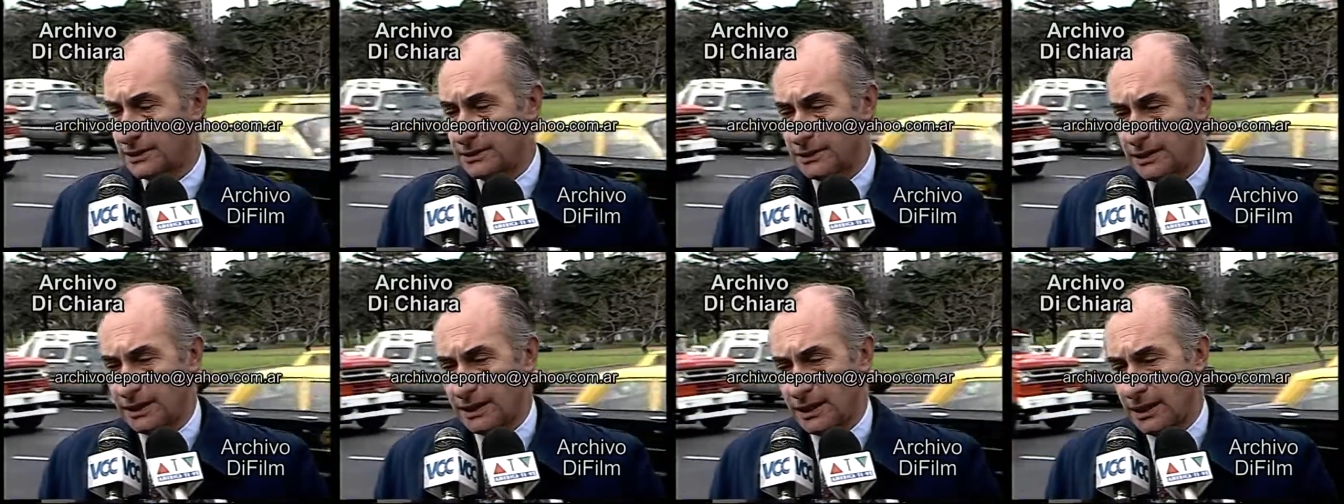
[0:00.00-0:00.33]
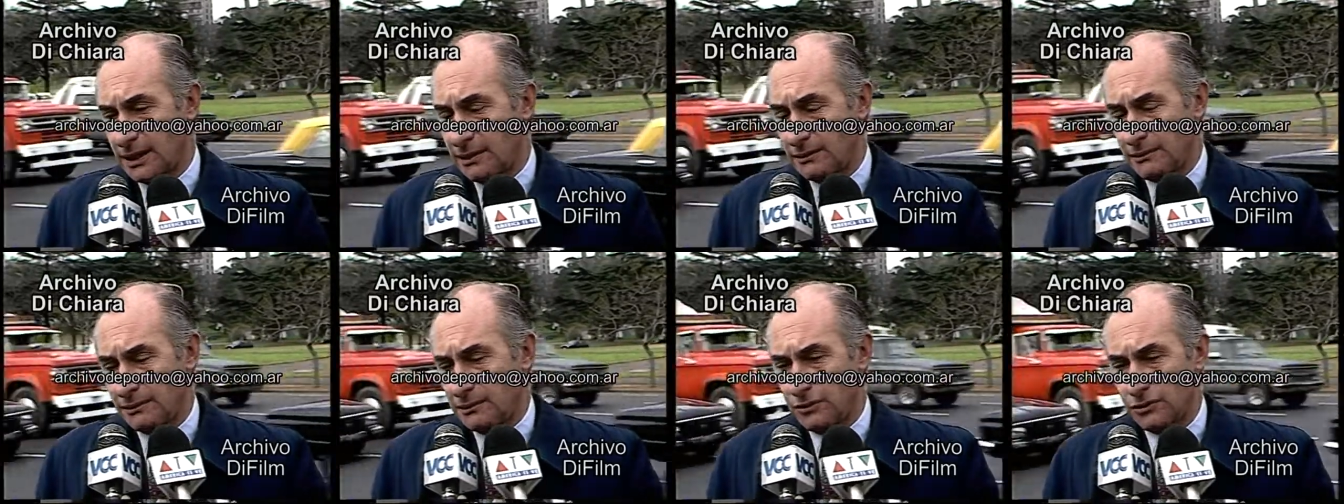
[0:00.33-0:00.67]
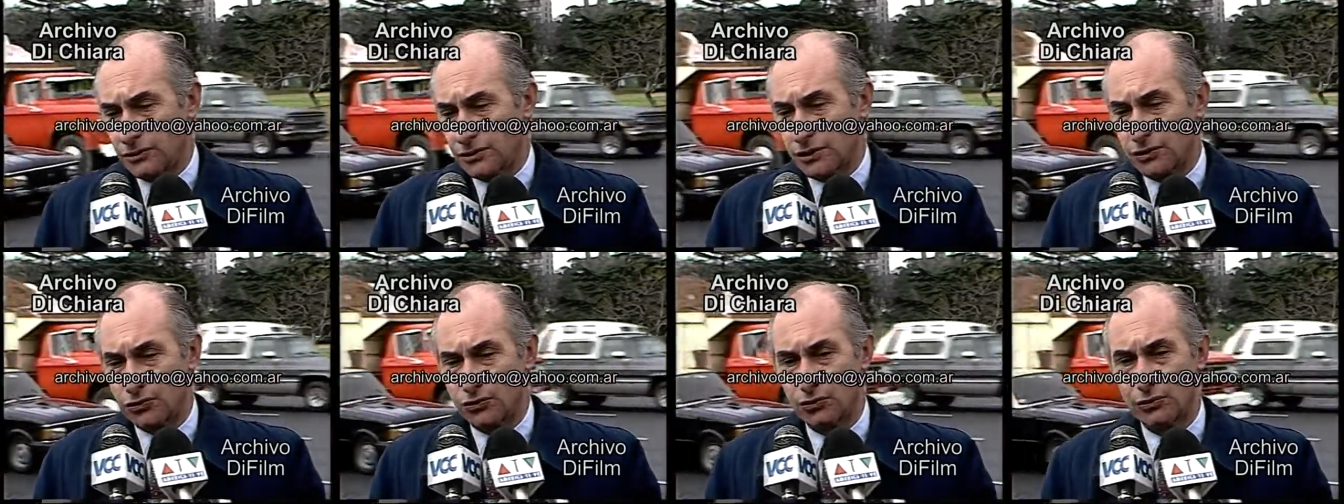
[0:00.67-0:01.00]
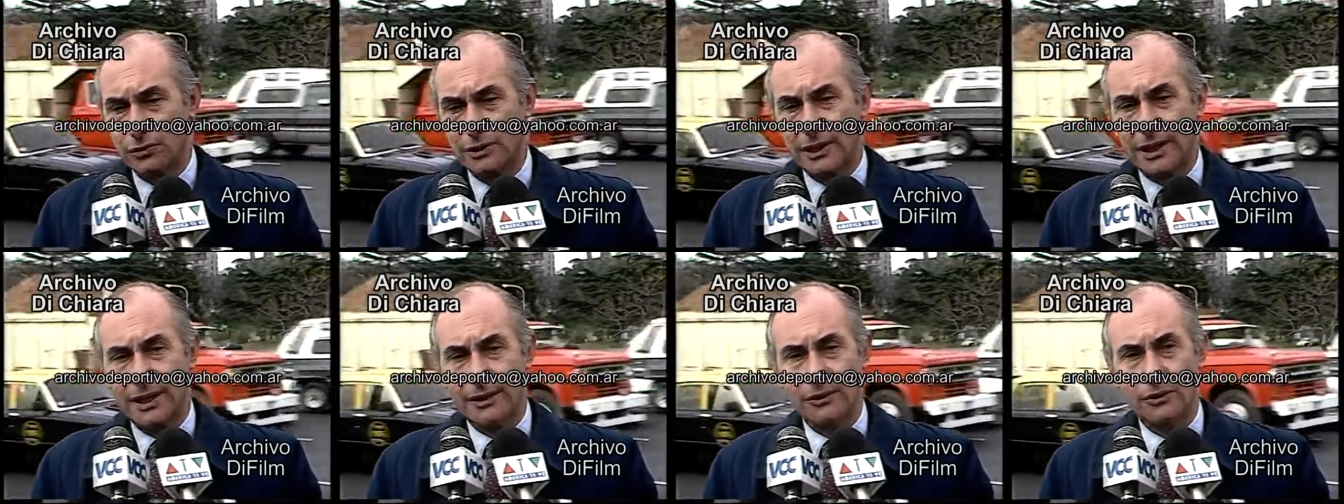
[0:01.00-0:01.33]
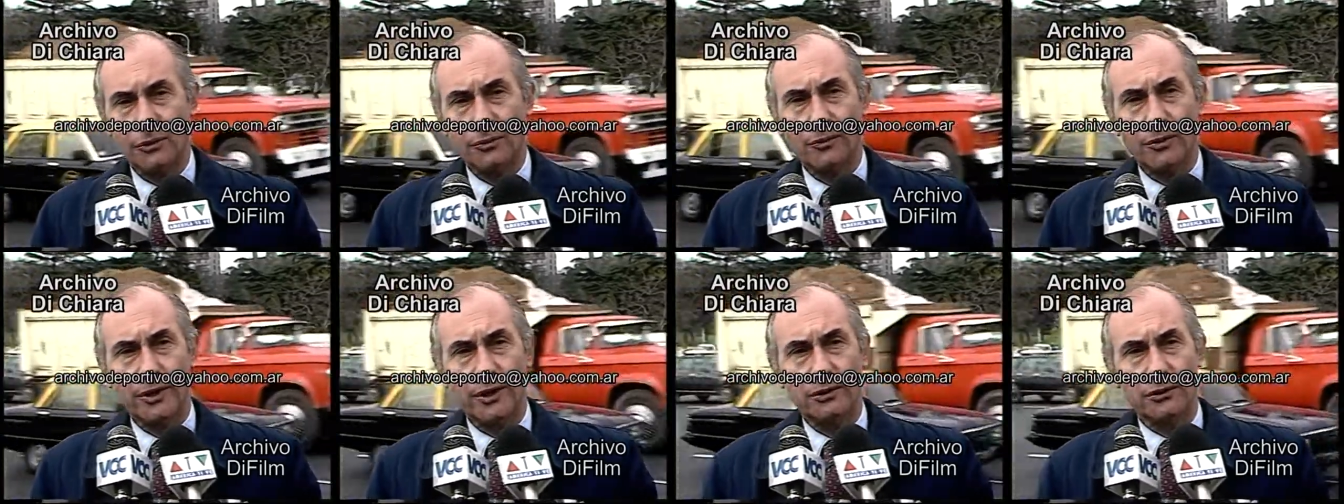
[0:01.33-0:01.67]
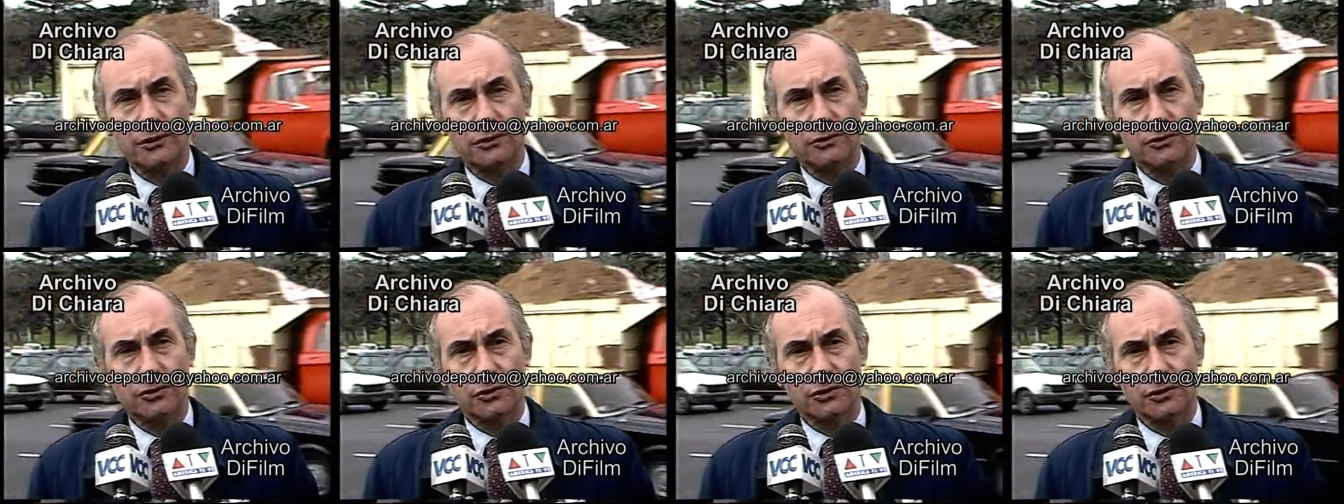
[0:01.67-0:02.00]
Así que los resultados,
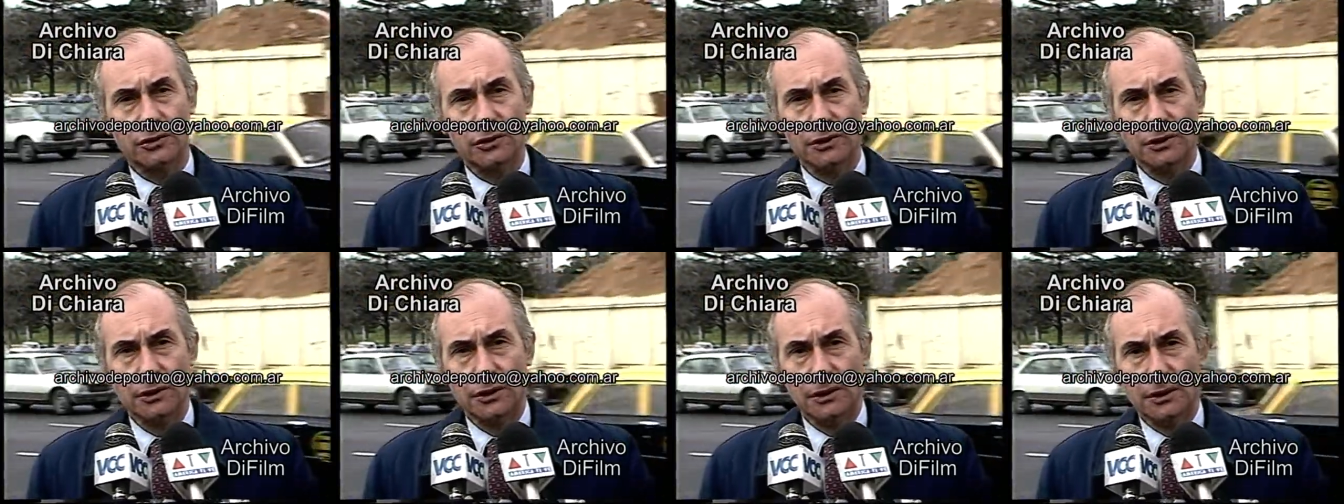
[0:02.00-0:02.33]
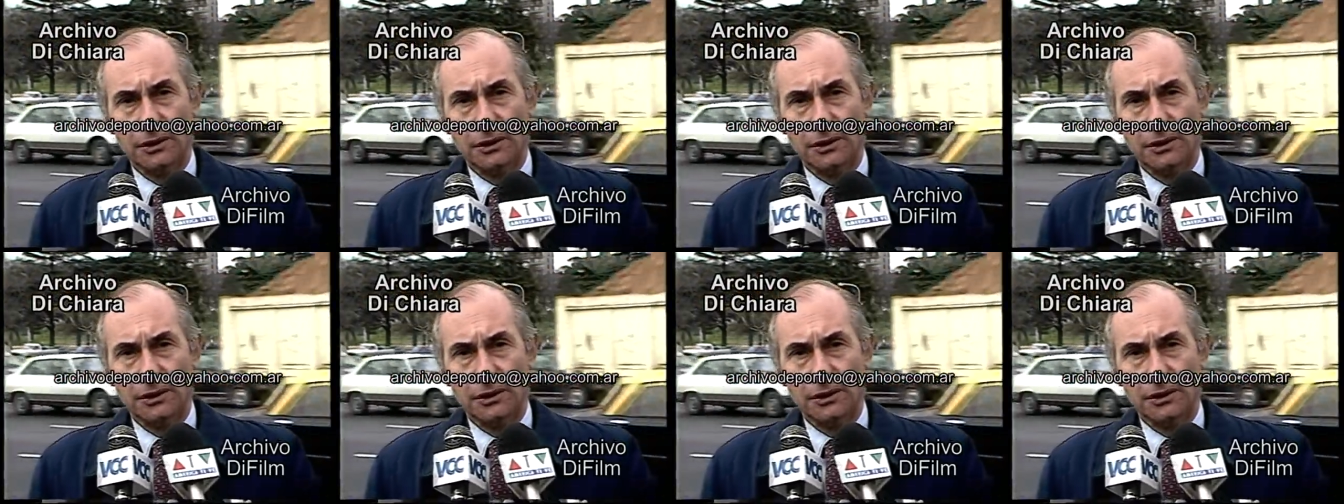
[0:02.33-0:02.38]
bueno, esto em,